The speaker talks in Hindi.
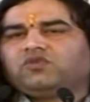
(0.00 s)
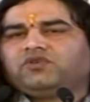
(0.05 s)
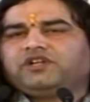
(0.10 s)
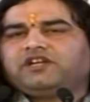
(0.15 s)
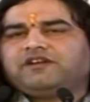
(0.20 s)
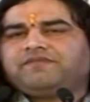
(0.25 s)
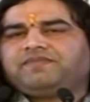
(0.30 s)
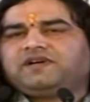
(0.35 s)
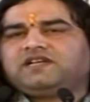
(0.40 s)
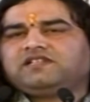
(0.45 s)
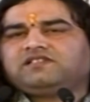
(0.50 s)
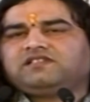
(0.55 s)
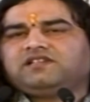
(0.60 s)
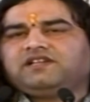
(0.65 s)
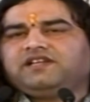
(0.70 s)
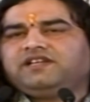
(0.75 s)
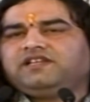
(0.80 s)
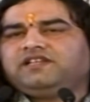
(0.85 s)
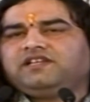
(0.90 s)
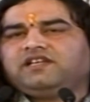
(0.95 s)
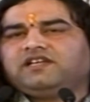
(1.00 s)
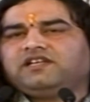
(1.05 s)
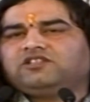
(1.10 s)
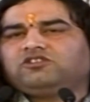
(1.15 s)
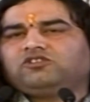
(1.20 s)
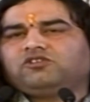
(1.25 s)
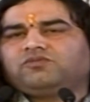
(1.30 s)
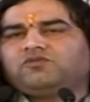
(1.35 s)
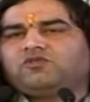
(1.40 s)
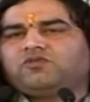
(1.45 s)
उनके पास नहीं है
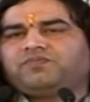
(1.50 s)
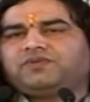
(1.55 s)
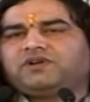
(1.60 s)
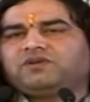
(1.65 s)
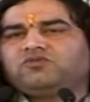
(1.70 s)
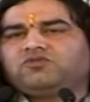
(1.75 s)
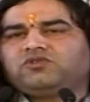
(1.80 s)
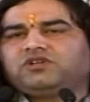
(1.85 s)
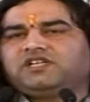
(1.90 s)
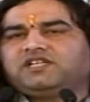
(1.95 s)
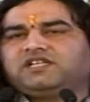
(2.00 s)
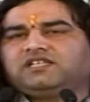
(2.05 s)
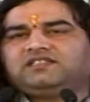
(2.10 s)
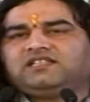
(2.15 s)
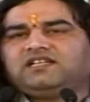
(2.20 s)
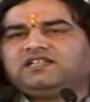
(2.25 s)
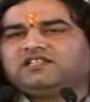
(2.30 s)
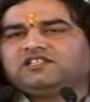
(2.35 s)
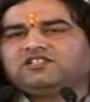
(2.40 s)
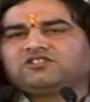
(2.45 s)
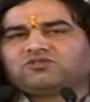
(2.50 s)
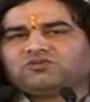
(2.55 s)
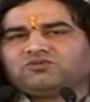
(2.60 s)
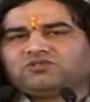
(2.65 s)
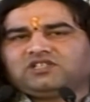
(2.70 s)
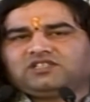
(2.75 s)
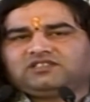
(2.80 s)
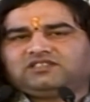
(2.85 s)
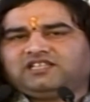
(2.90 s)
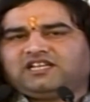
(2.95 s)
तो वो प्रभु की कथा नहीं
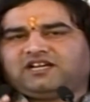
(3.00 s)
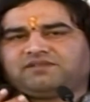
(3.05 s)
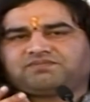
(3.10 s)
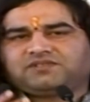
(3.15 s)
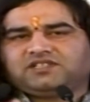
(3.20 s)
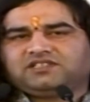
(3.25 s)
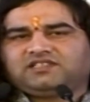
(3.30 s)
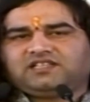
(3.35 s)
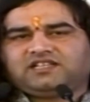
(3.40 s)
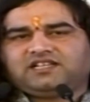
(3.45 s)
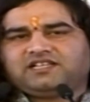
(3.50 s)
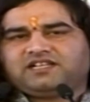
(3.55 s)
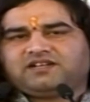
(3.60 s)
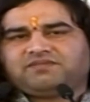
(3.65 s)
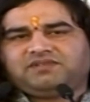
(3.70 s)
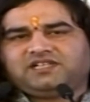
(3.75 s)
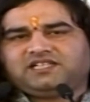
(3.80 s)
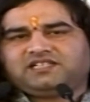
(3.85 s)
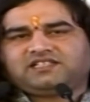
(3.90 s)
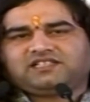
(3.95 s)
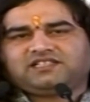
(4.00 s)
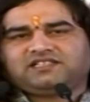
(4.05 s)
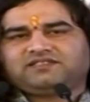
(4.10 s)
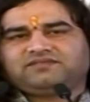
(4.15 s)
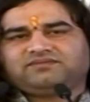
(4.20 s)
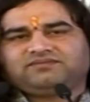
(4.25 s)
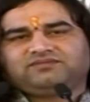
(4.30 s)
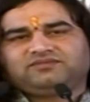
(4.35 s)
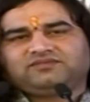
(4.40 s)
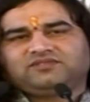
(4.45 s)
सुन सकते आपकी तरह यहां
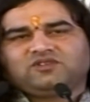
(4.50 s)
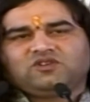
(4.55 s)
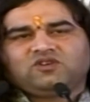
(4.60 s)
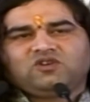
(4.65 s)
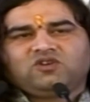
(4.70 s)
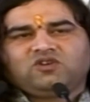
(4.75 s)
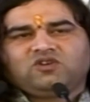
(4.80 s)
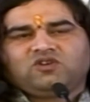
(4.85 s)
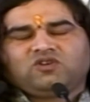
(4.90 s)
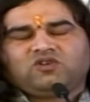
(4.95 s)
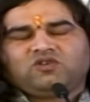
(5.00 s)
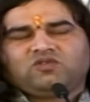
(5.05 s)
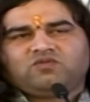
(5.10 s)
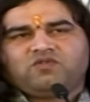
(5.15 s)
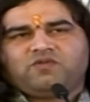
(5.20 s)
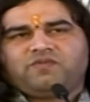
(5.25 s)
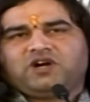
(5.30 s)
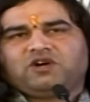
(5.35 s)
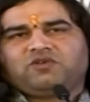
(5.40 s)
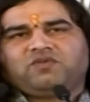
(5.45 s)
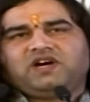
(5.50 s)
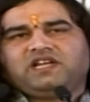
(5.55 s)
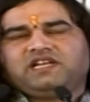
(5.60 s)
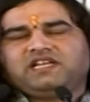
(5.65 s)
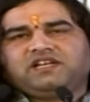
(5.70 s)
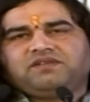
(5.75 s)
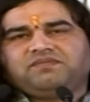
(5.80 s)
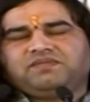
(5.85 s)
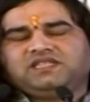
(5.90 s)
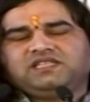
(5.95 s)
बैठकर वो
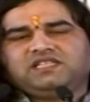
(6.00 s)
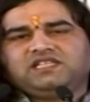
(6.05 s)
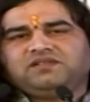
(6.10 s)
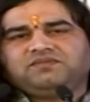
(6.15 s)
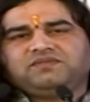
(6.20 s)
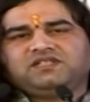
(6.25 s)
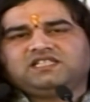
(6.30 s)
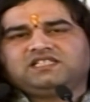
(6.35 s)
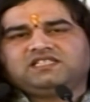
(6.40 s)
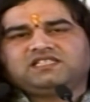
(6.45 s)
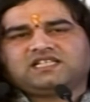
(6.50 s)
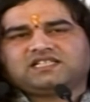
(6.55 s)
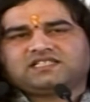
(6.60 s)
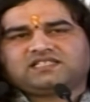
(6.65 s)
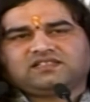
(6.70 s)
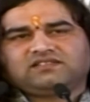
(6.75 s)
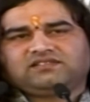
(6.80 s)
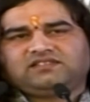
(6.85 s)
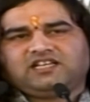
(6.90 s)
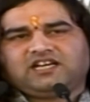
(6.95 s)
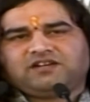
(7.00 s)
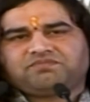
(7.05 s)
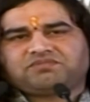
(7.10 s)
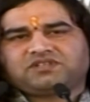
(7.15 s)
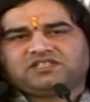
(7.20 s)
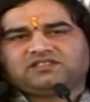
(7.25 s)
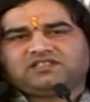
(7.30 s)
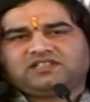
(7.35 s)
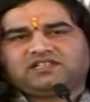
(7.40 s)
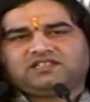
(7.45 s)
भगवान के मंदिर में नहीं जा सकते
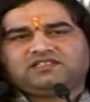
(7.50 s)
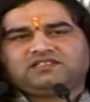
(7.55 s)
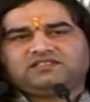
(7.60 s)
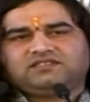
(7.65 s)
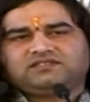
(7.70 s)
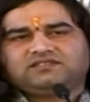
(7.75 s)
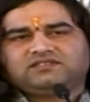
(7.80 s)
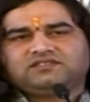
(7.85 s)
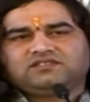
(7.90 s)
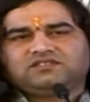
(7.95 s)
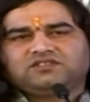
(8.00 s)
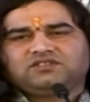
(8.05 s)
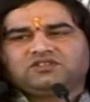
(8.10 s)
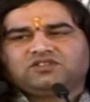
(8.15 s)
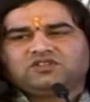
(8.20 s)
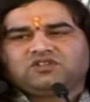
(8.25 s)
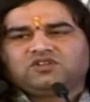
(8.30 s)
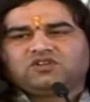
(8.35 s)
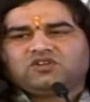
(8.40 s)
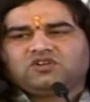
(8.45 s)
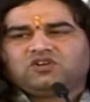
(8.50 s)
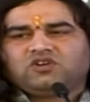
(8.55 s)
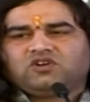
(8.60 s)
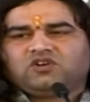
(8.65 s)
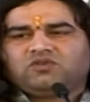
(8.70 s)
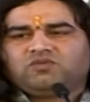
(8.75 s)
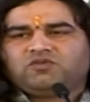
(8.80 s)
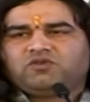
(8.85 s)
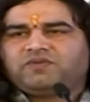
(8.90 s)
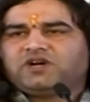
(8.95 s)
आपकी तरह
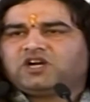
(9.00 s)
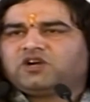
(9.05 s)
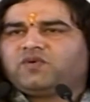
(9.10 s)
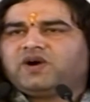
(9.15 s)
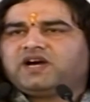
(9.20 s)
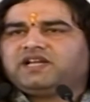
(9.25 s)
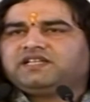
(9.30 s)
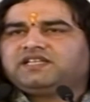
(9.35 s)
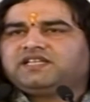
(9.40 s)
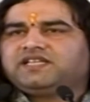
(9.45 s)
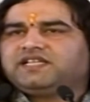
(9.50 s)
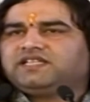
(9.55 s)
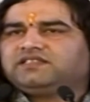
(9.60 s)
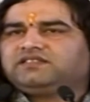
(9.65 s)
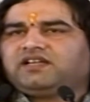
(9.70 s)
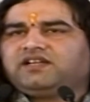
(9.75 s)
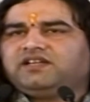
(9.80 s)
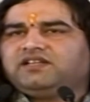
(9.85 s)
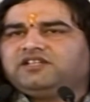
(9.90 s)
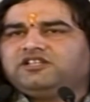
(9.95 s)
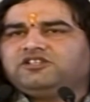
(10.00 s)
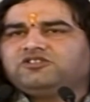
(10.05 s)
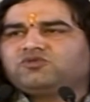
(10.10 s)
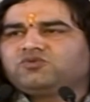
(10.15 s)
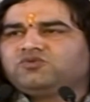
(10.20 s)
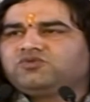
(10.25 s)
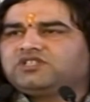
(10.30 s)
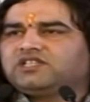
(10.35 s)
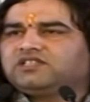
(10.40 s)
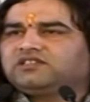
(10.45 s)
वो भगवान की कथाएं नहीं
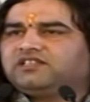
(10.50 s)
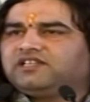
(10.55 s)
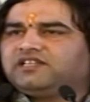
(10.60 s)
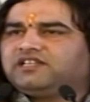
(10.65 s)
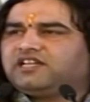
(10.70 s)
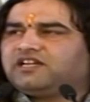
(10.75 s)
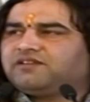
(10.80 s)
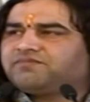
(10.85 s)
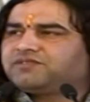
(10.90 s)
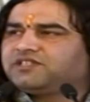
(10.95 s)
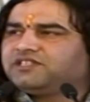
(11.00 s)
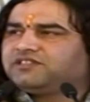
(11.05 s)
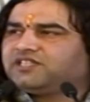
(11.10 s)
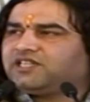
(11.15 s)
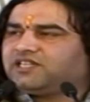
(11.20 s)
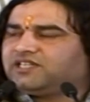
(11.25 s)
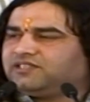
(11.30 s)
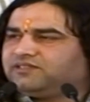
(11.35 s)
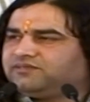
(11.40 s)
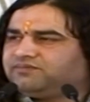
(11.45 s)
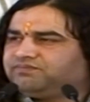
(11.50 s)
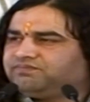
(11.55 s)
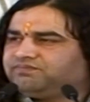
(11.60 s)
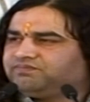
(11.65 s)
सुन सकते हैं आपकी तरह